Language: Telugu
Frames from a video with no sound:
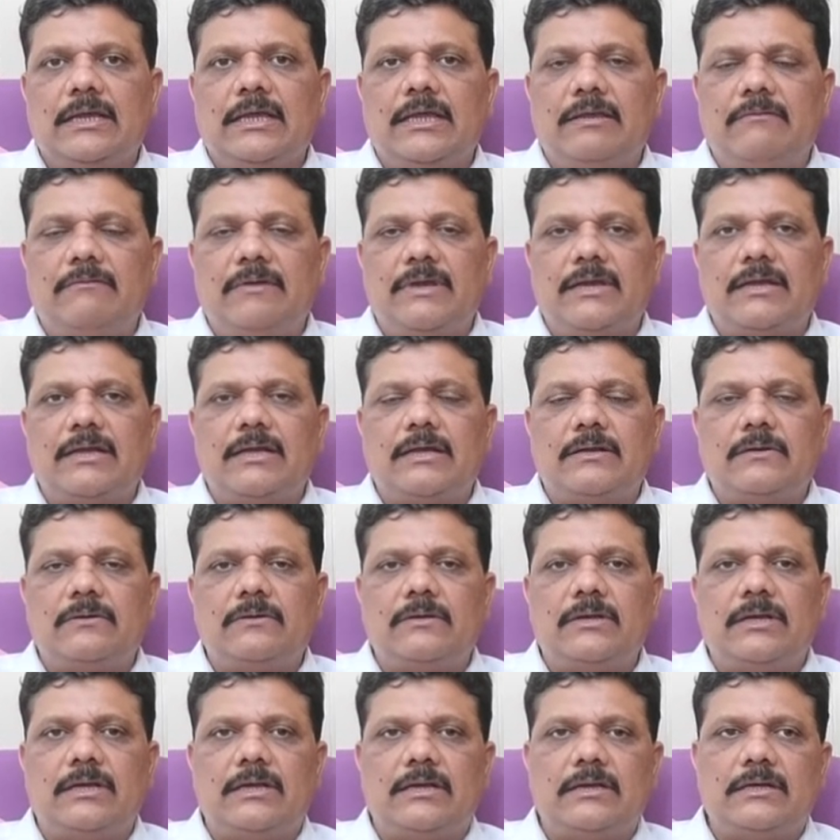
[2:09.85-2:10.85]
ఇవే
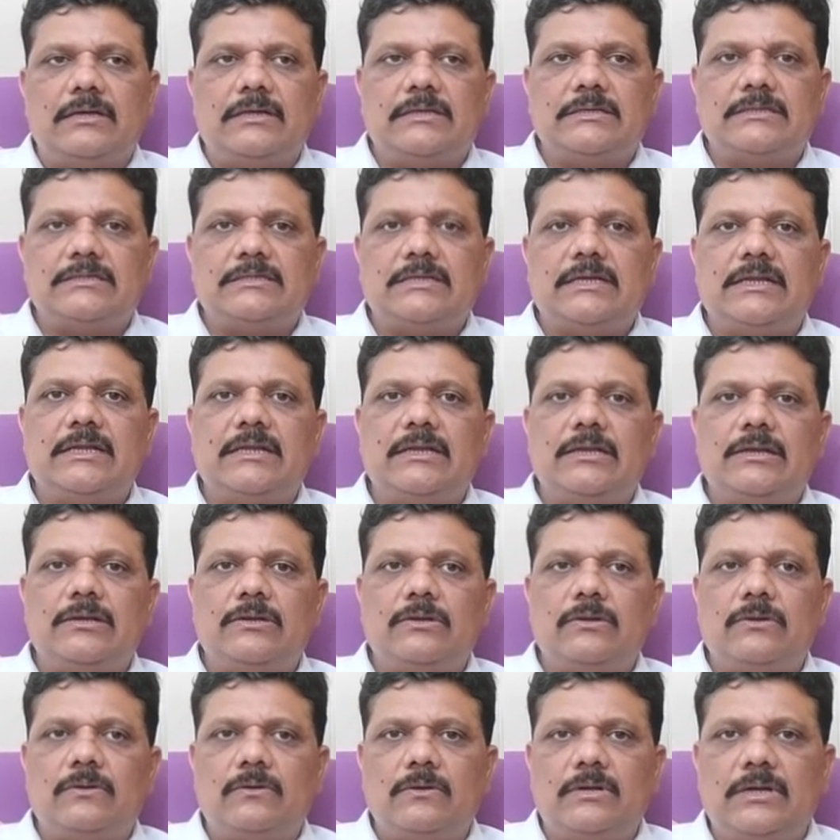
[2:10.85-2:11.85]
కాకుండా
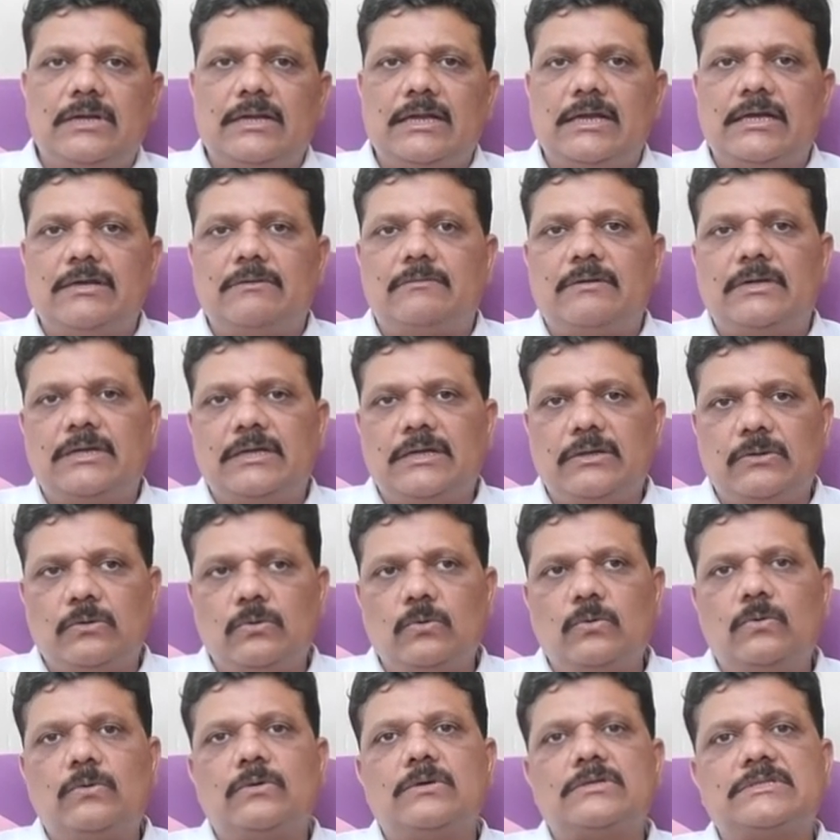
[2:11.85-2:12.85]
శరీరంలో ఉండేటువంటి
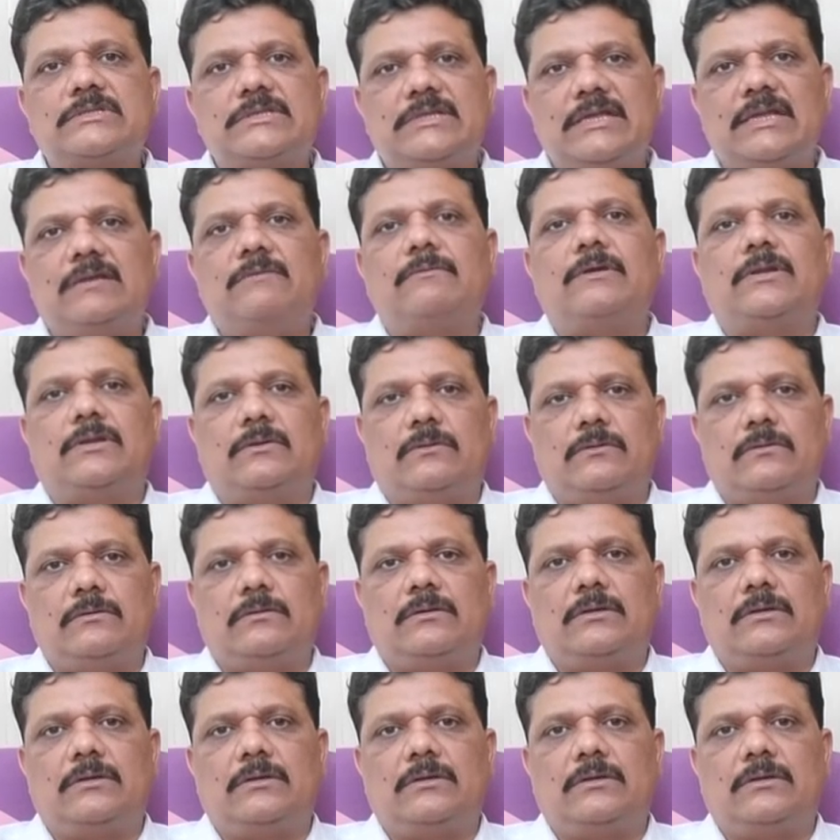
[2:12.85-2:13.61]
గ్లూకోజ్ నిల్వలు